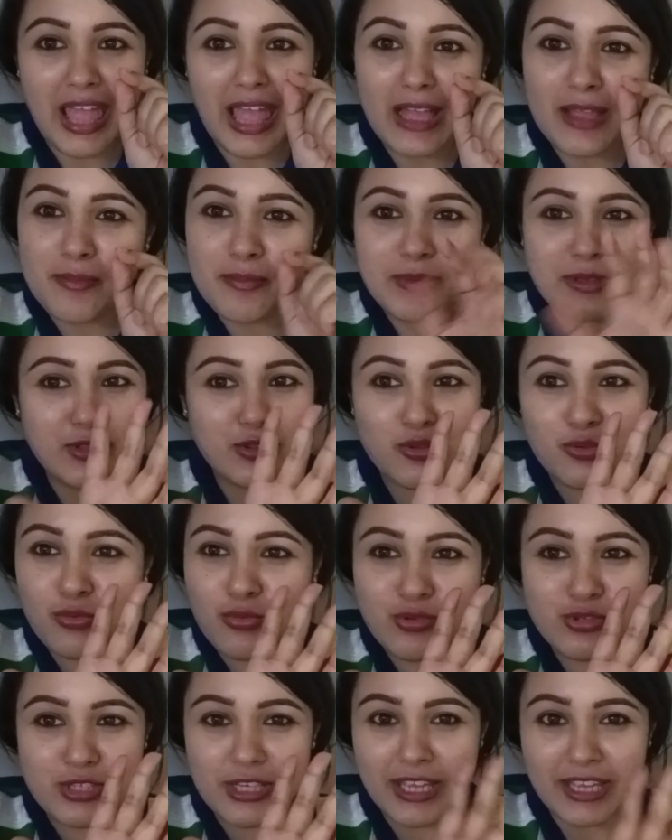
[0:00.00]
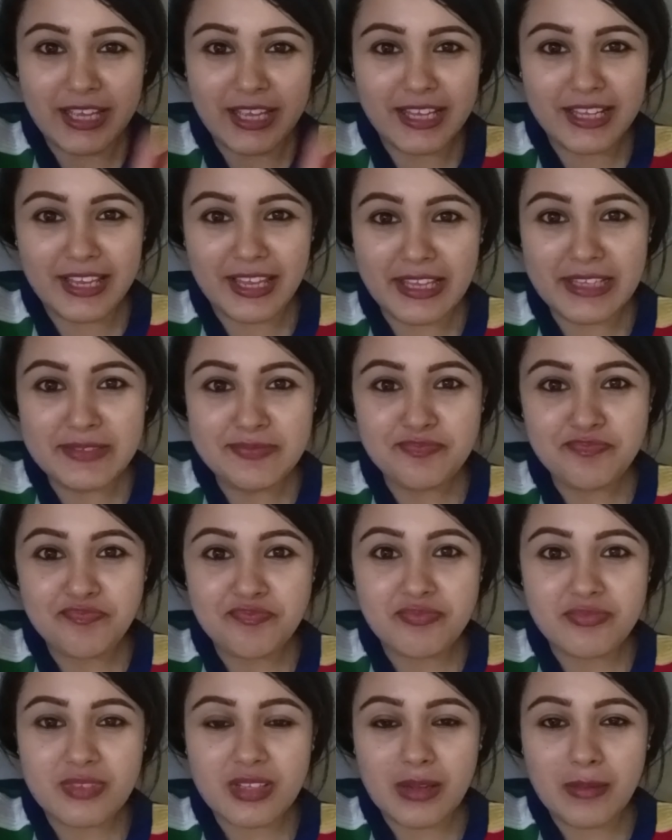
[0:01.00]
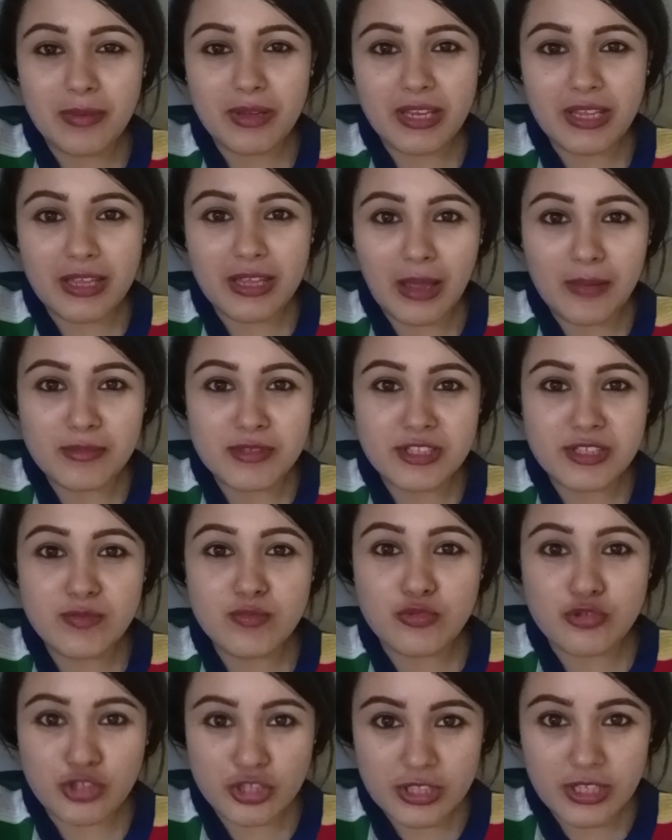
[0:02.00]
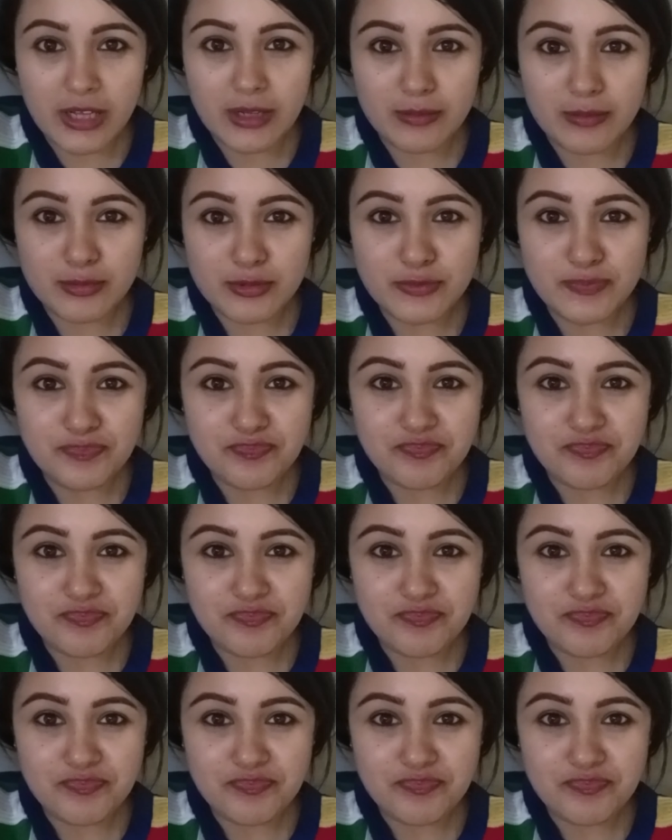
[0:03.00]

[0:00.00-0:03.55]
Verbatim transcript: এক বিন্দুও জায়গা নেই মানে আমি যে বসে থাকবো